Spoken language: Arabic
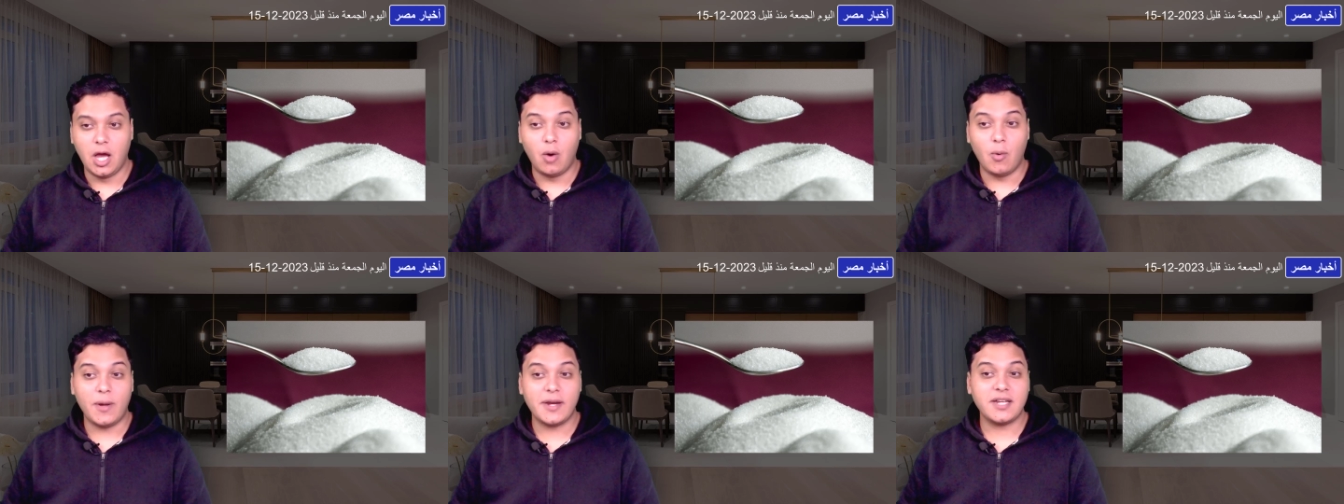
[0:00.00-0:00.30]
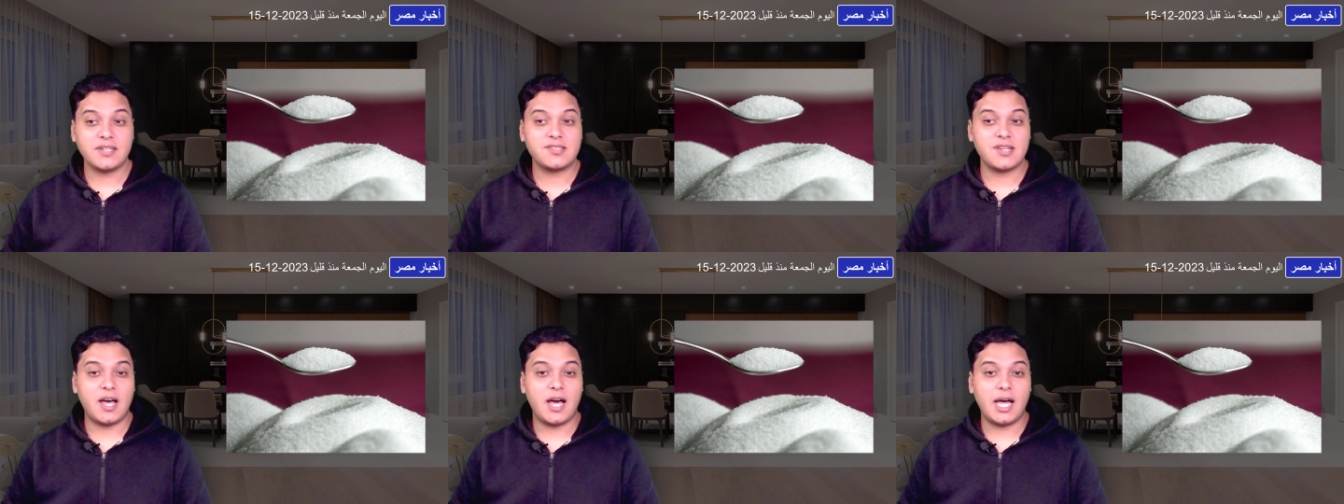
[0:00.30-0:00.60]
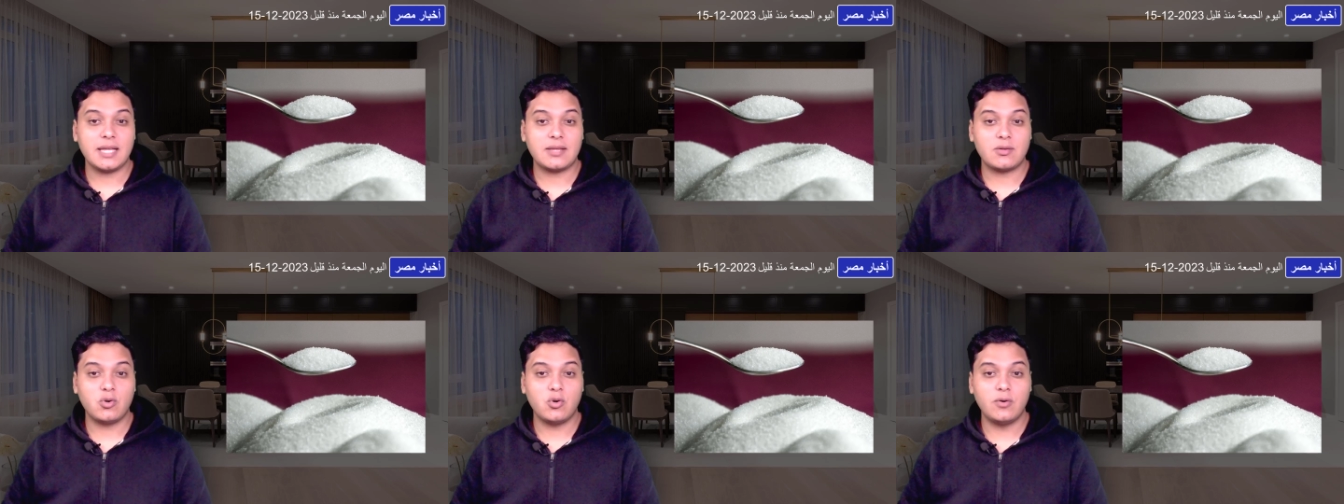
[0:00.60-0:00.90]

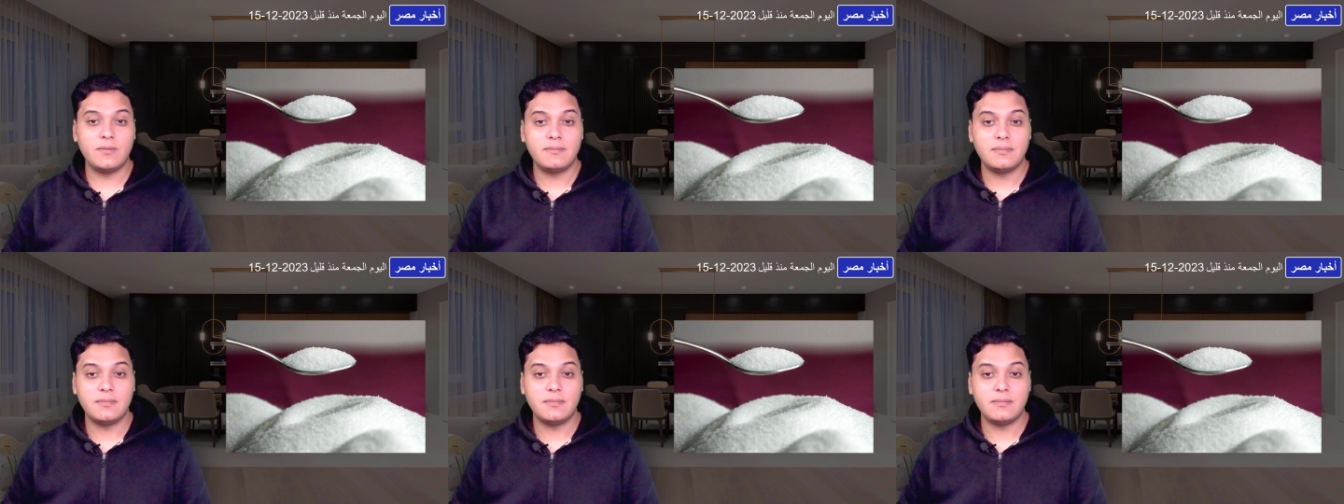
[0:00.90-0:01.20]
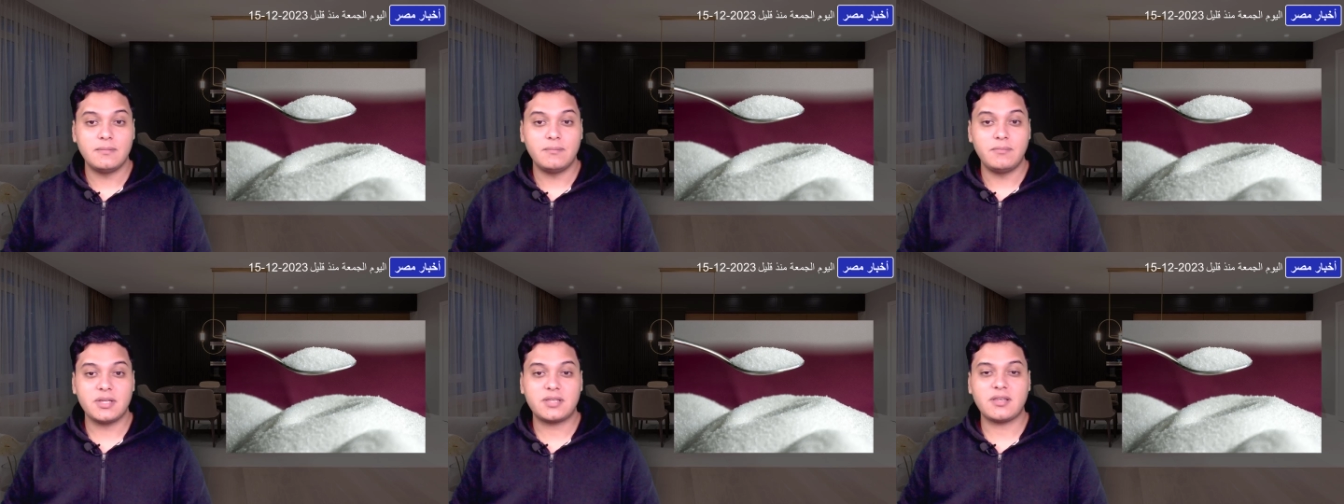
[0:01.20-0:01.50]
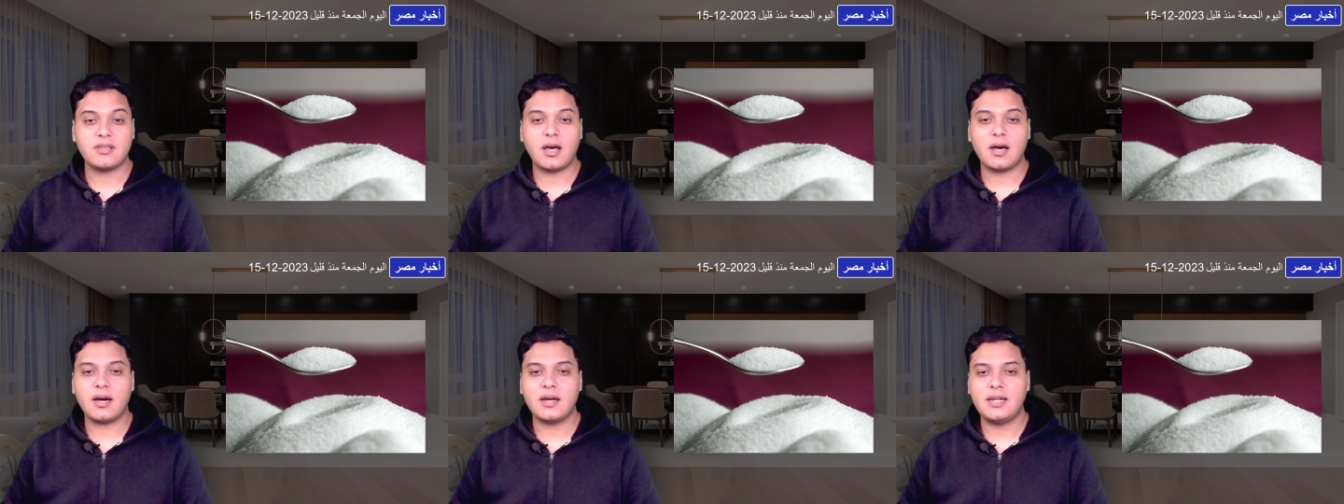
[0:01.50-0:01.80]
ونصحتهم
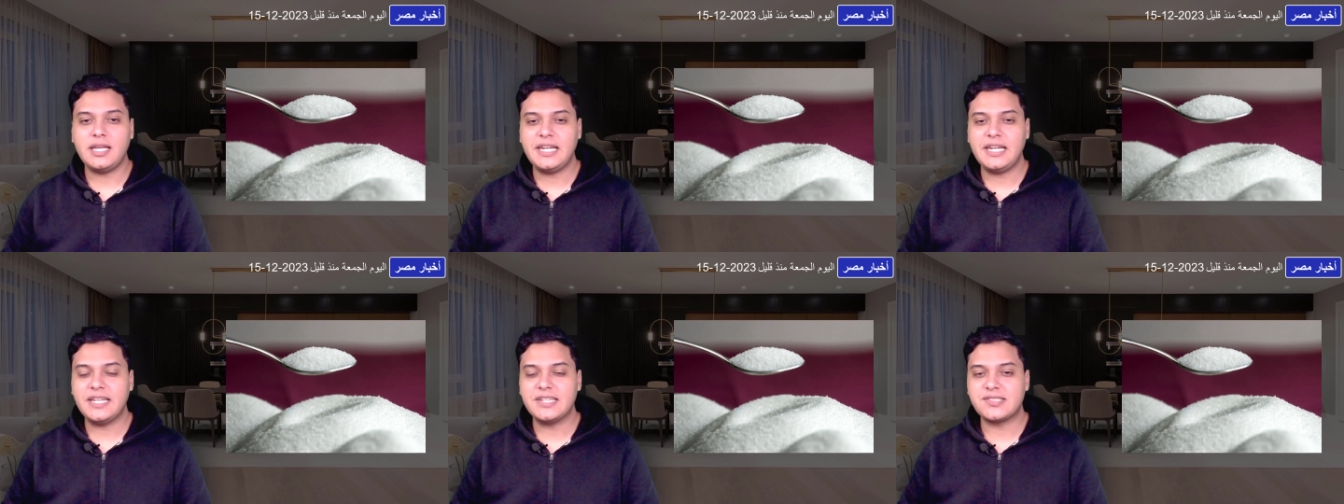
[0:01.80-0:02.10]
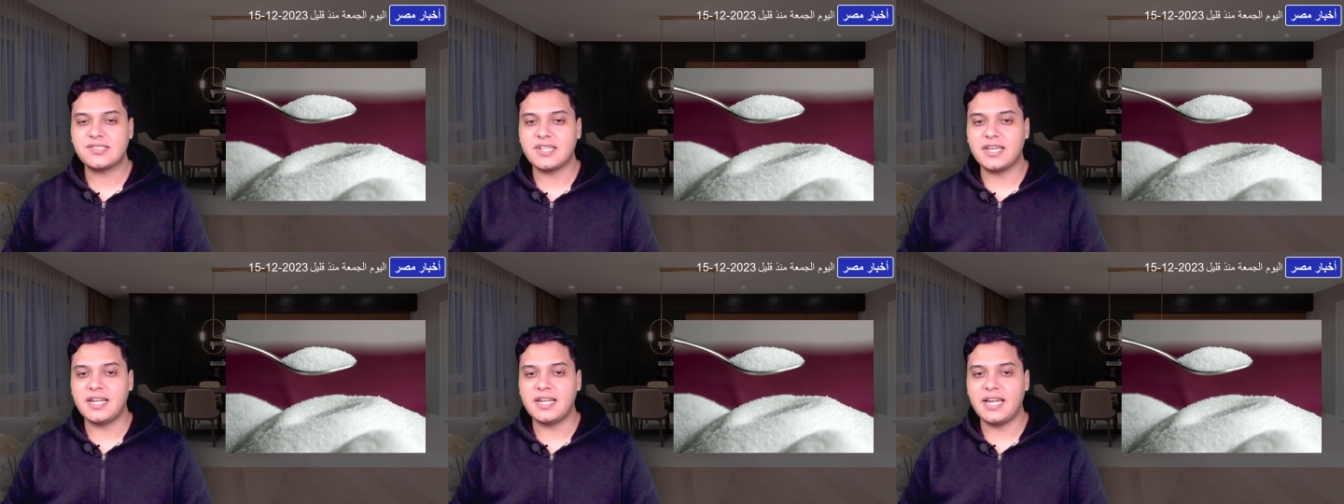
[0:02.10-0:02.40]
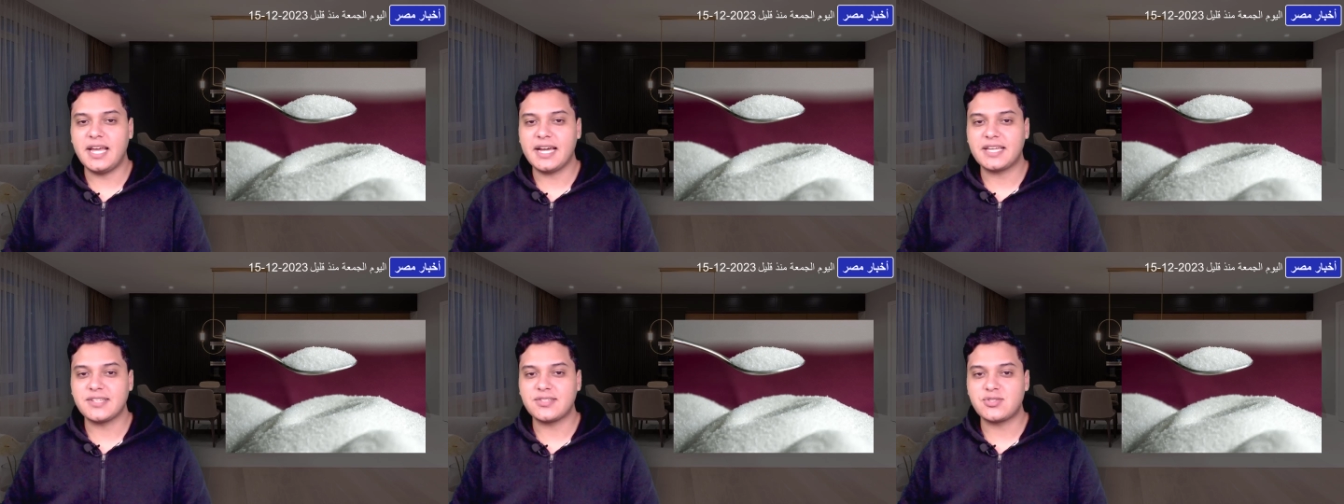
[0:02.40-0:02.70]
بتقليل
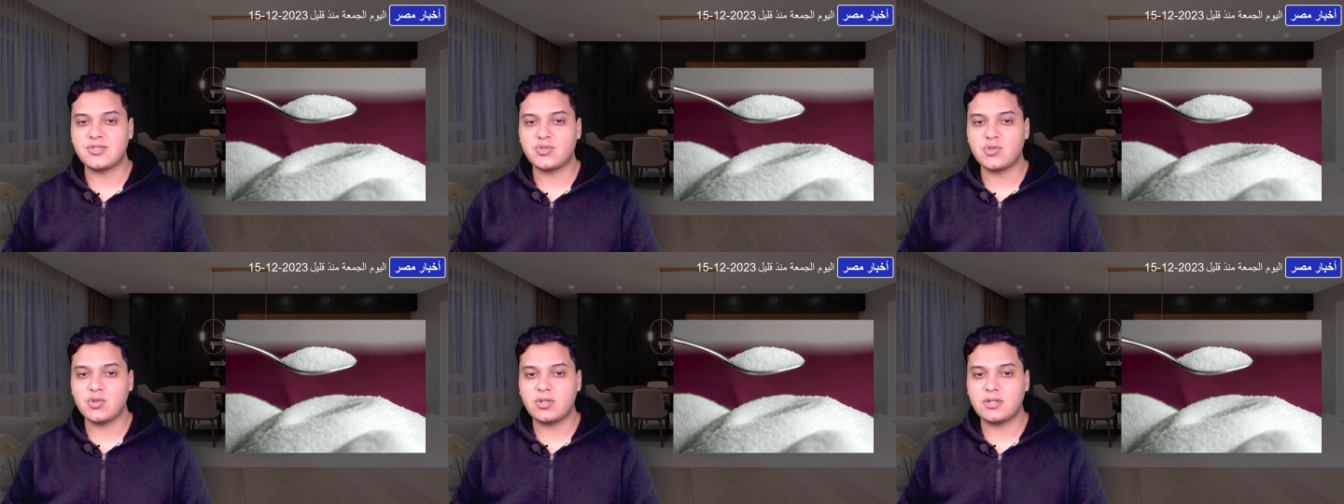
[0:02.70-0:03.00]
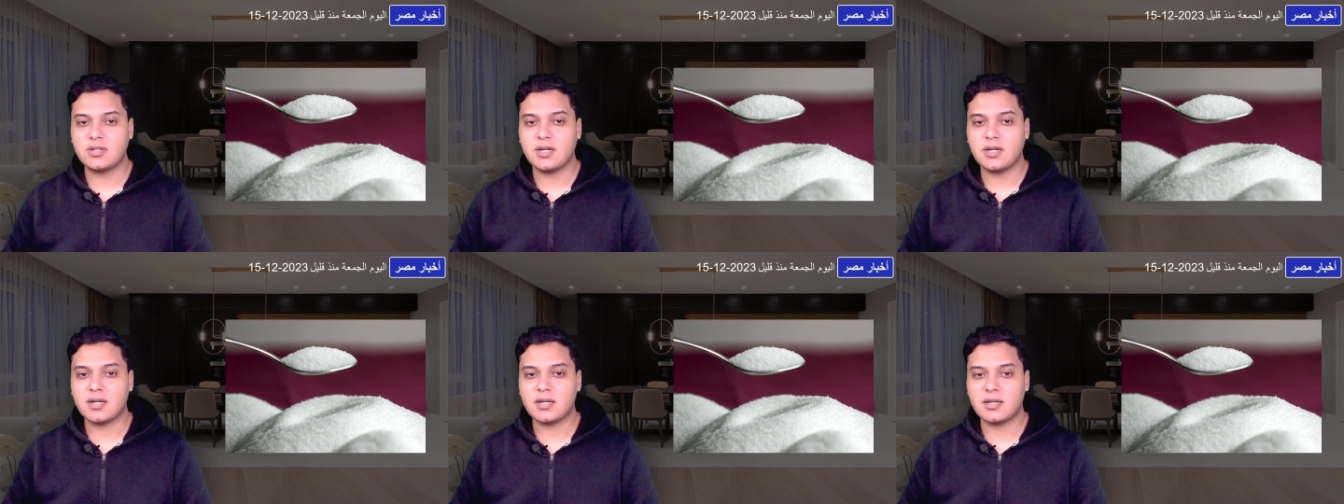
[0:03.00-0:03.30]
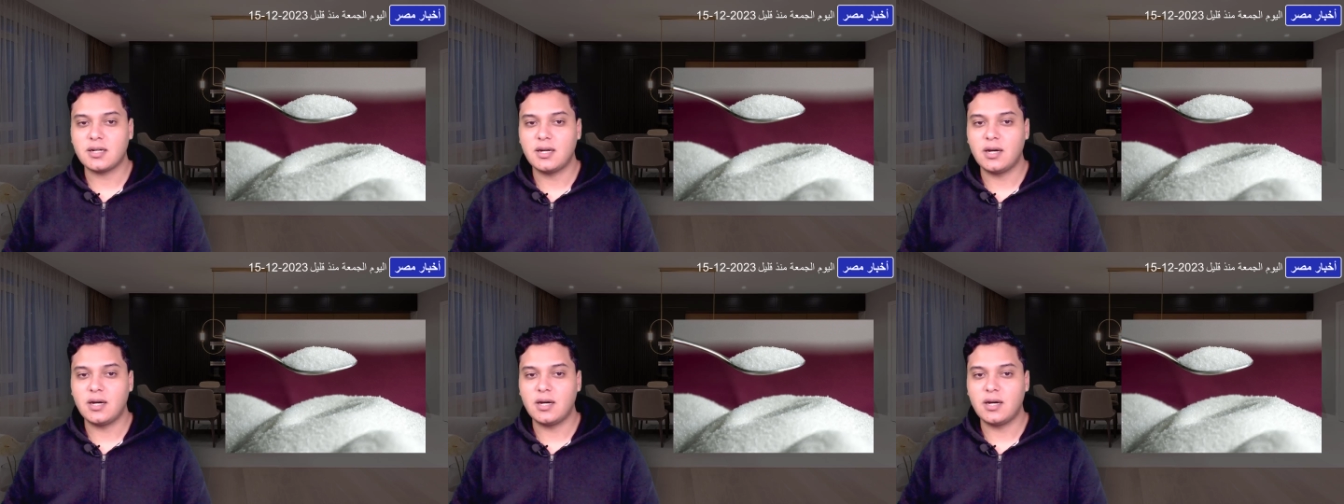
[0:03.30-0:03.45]
استهلاك السكر